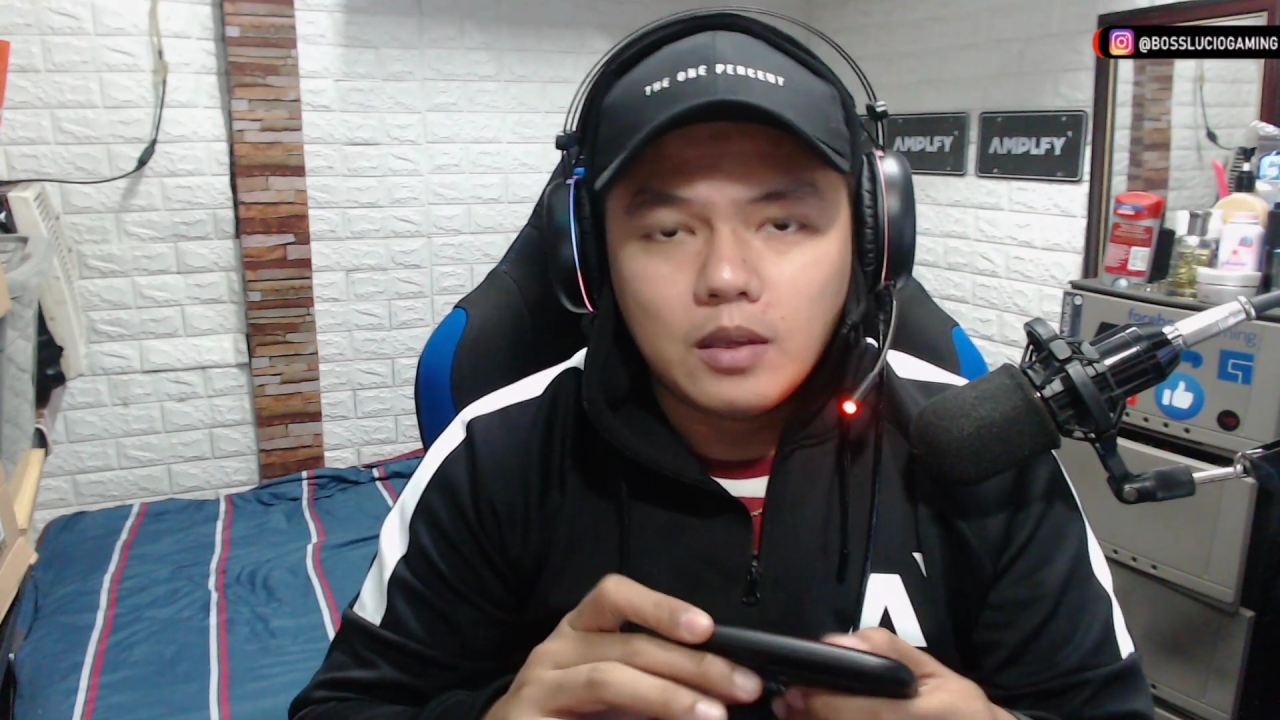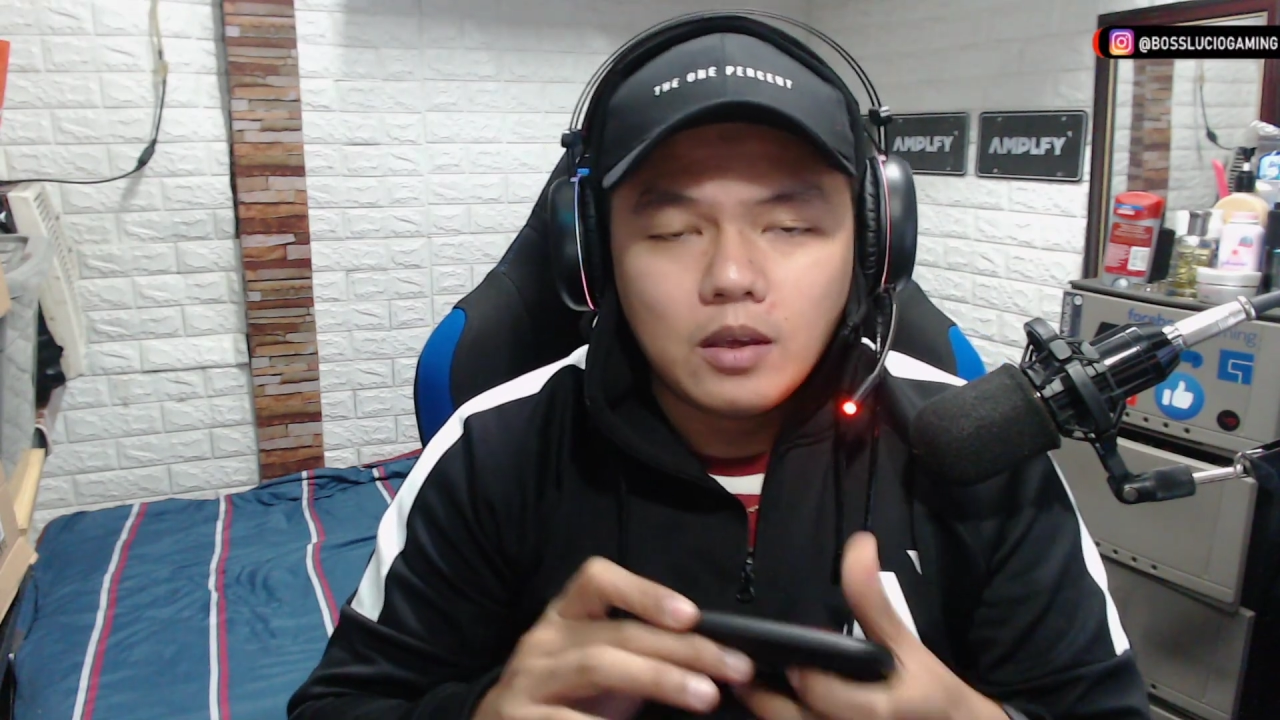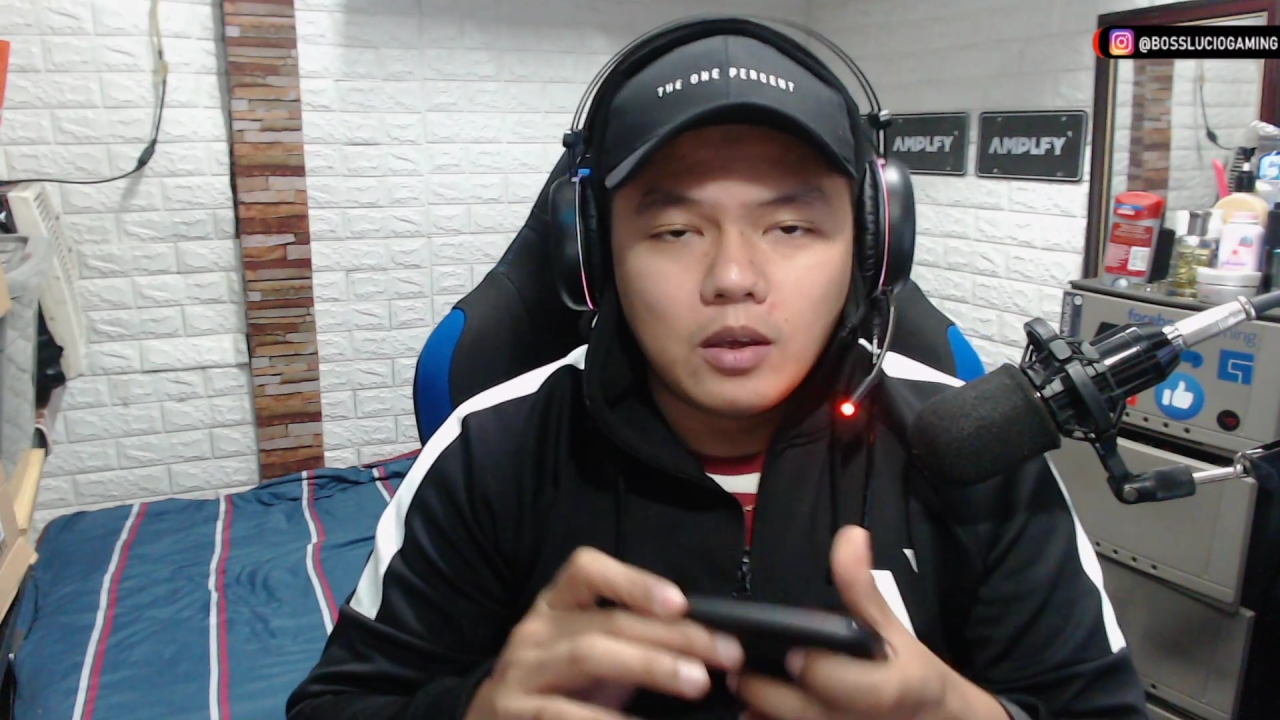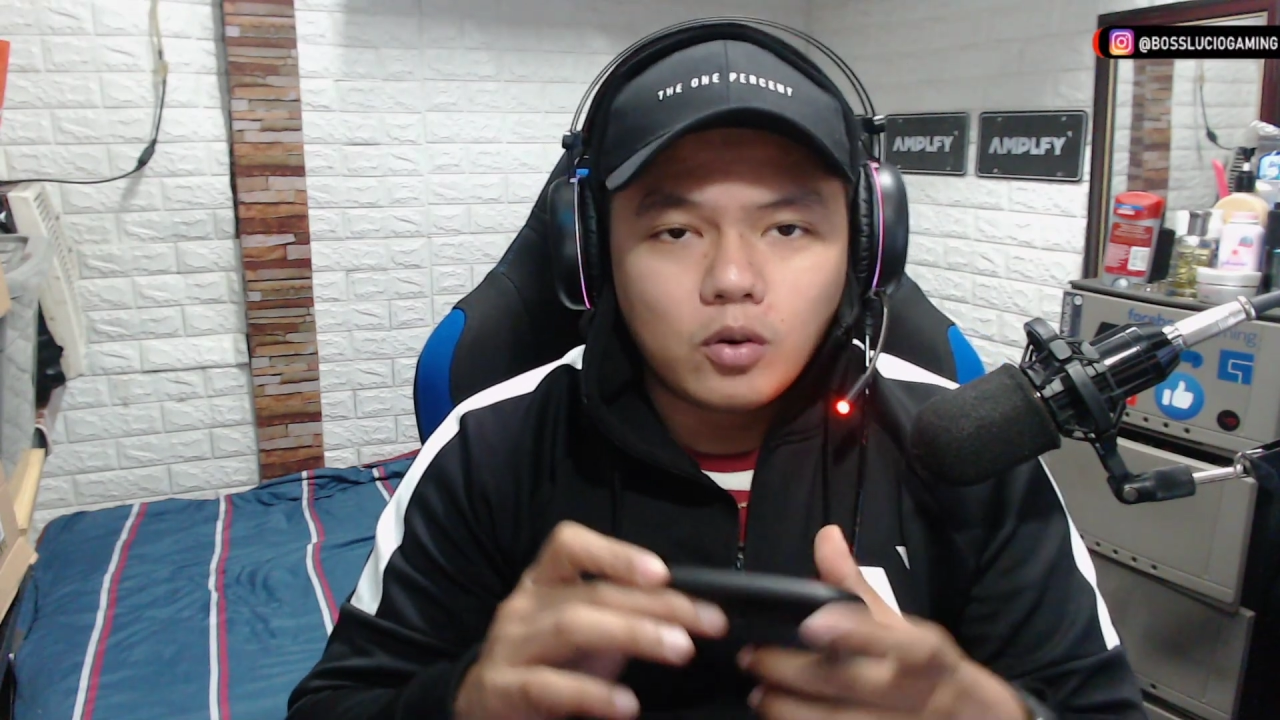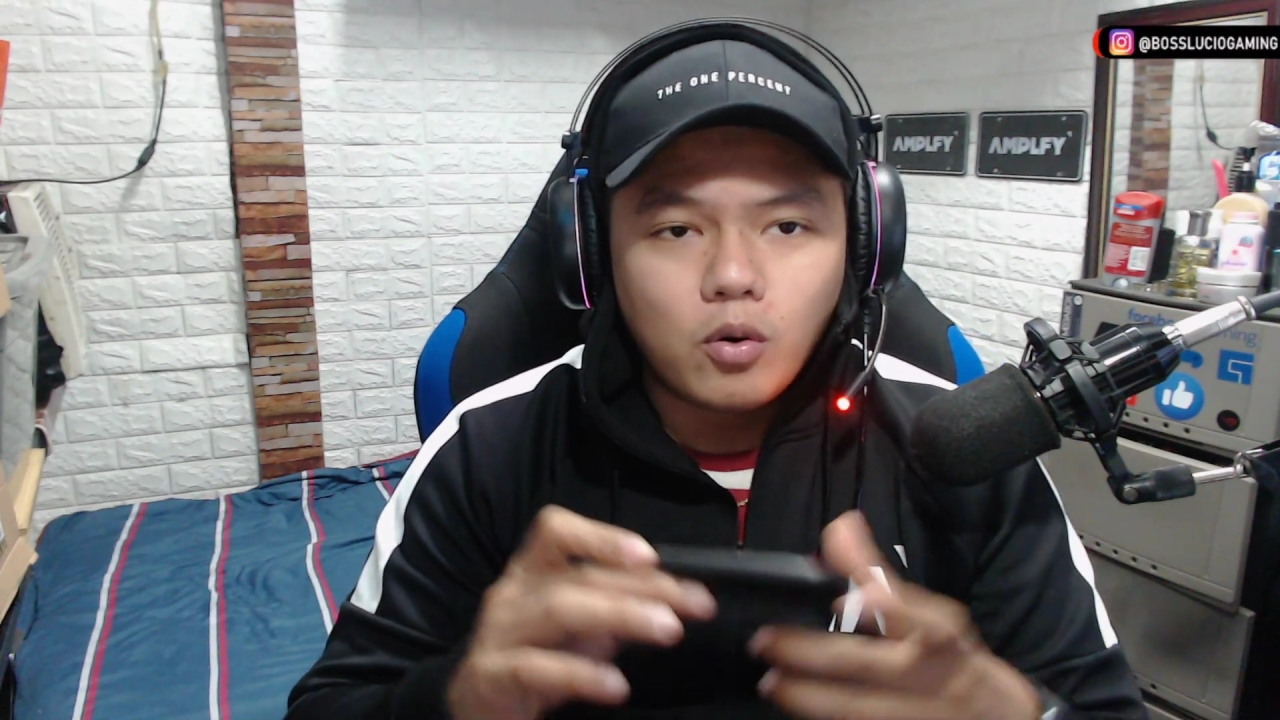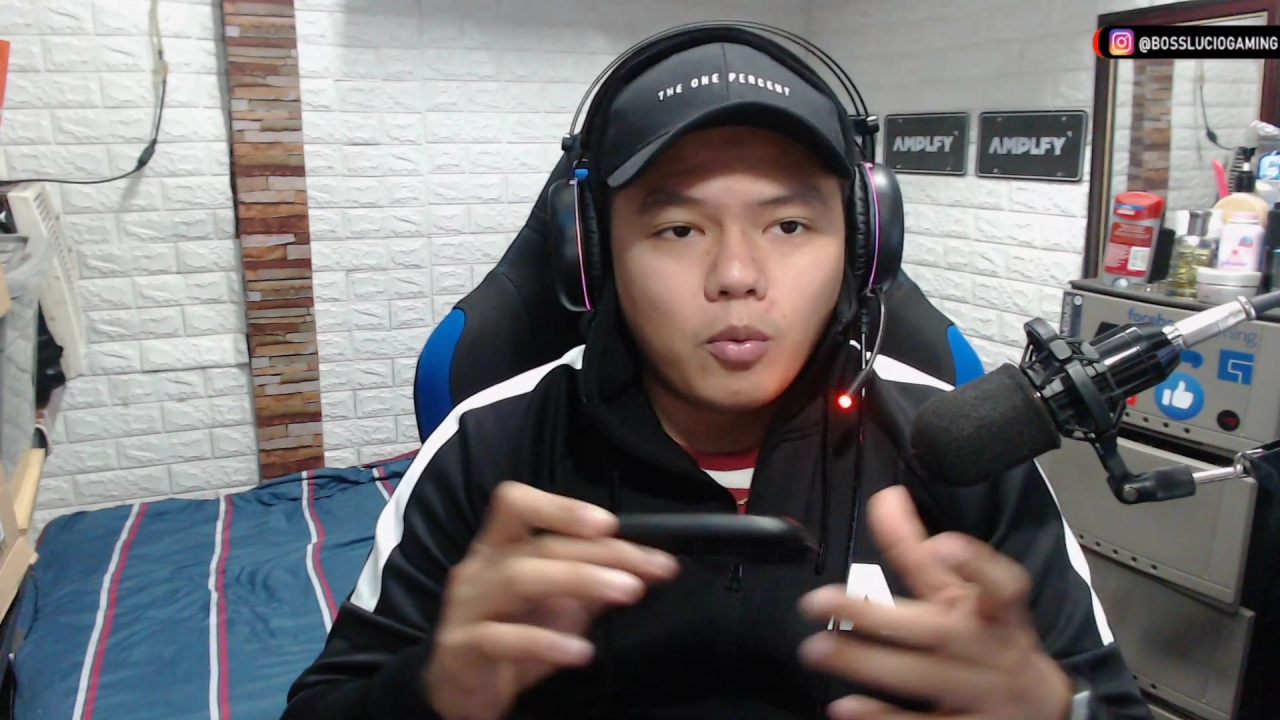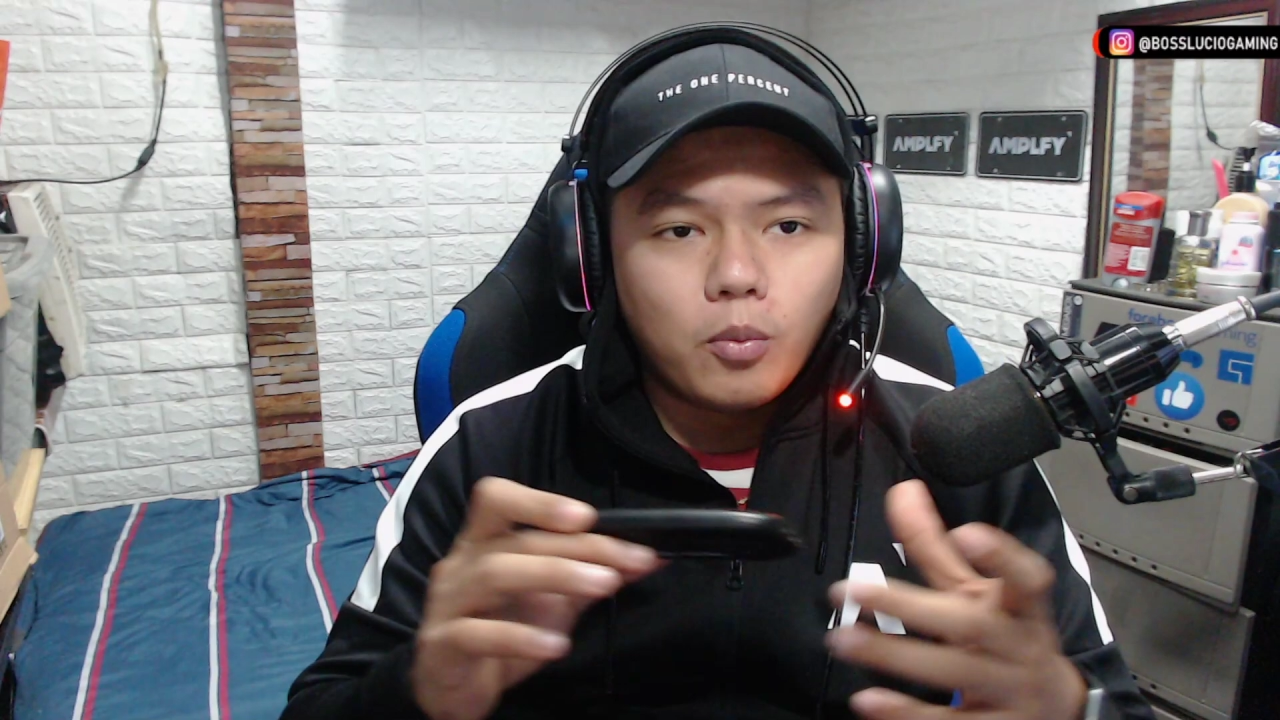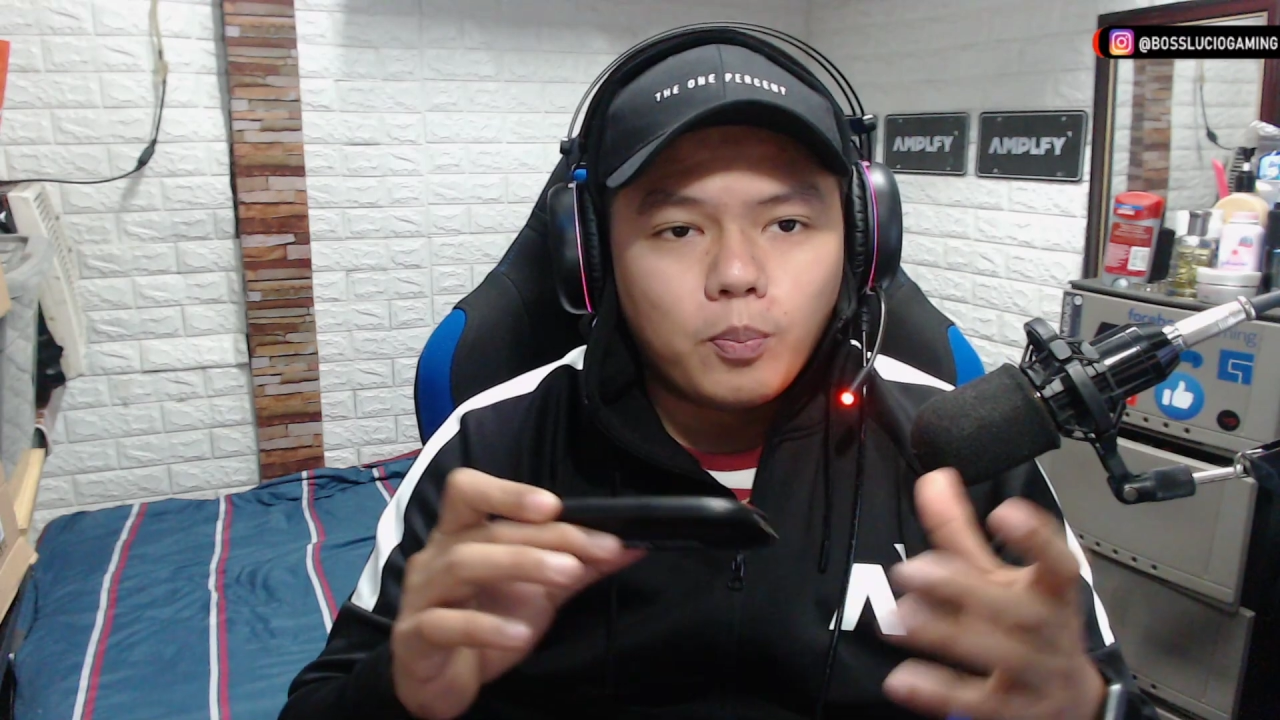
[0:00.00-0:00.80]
kung